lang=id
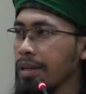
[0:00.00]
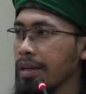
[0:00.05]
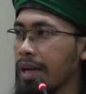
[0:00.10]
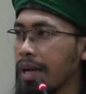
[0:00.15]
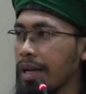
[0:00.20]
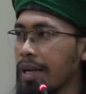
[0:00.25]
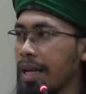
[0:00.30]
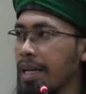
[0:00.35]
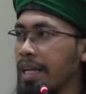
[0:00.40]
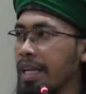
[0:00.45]

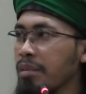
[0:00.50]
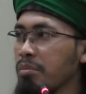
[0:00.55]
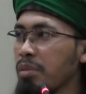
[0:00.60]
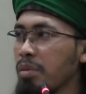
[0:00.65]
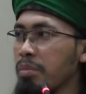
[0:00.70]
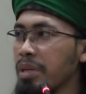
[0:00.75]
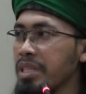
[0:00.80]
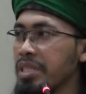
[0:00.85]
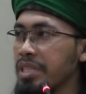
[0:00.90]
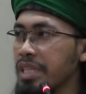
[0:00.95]
Karena ada yang
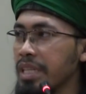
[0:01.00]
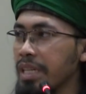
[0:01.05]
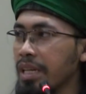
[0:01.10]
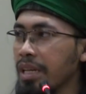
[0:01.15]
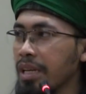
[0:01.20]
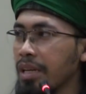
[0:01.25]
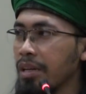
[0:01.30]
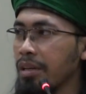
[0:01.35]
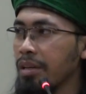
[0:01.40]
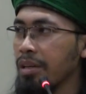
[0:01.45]
membenci.
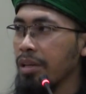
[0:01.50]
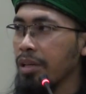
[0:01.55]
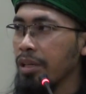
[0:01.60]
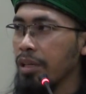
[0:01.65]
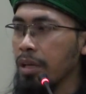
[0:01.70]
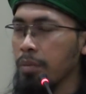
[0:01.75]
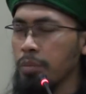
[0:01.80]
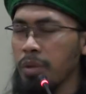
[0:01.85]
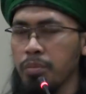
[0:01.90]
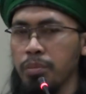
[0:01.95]

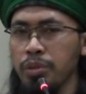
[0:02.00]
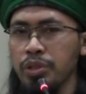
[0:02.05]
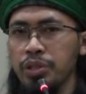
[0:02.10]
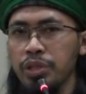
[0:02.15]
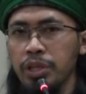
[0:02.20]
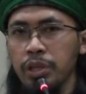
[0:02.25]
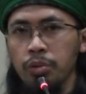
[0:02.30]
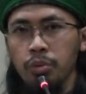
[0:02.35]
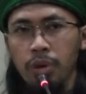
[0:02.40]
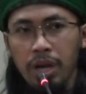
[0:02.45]
Yang
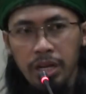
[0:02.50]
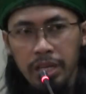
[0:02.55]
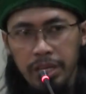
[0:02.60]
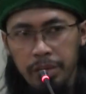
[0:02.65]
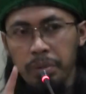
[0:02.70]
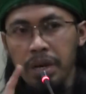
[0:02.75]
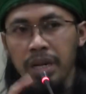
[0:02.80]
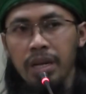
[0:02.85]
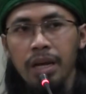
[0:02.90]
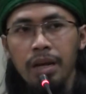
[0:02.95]
membenci itu
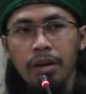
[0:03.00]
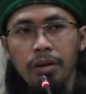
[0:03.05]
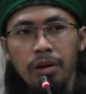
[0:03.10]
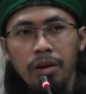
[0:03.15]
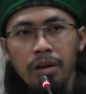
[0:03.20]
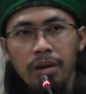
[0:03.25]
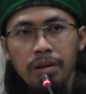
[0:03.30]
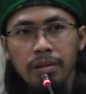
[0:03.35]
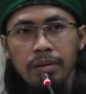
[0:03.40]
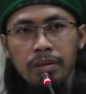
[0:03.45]
ahli ibadah loh.